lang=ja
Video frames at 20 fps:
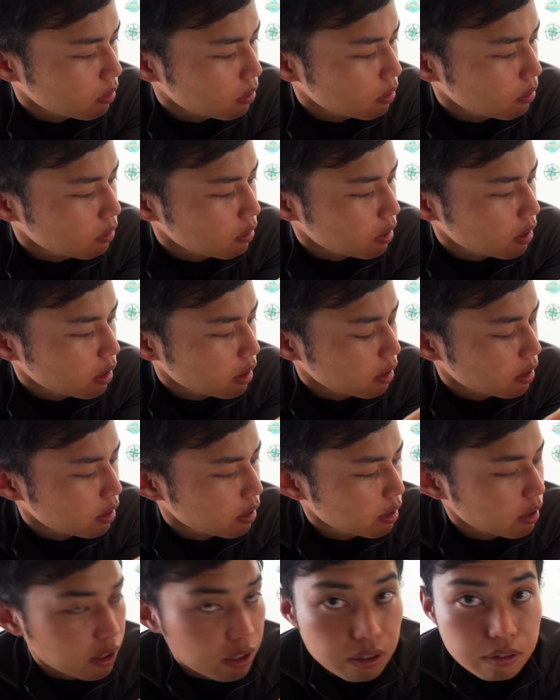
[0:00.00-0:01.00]
と 4K
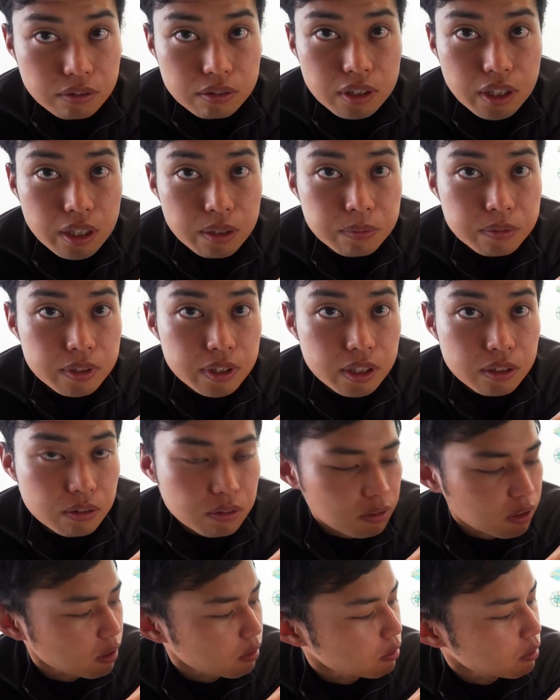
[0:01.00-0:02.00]
で
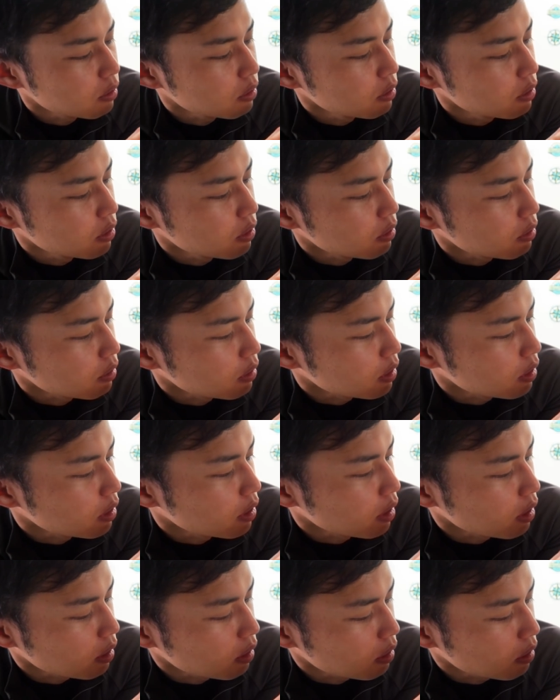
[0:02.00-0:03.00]
フレームレートが60に
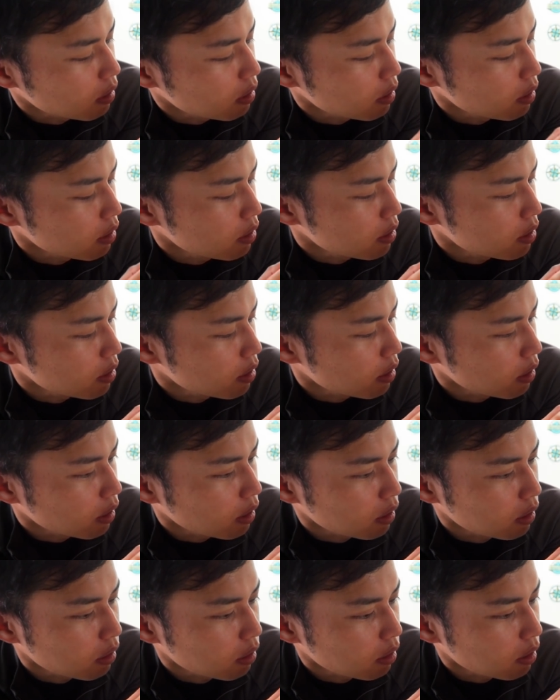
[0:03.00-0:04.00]
設定して
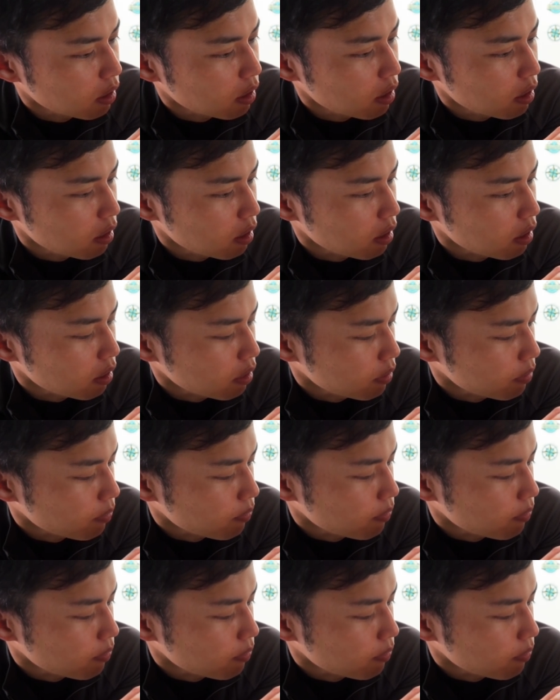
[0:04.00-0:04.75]
あって